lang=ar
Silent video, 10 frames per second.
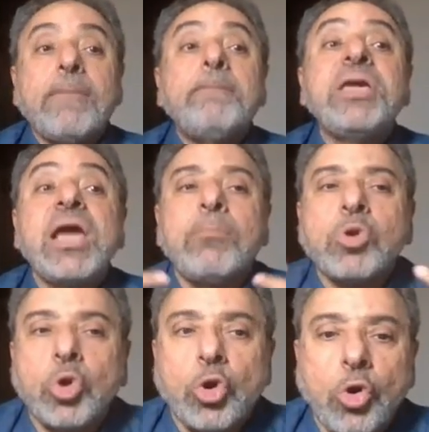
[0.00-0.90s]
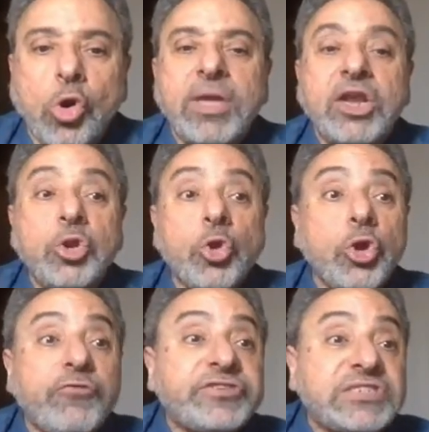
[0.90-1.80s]
بيمكر لهم
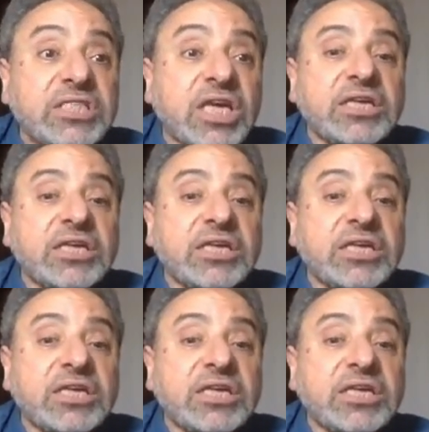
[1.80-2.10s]
انه يفسد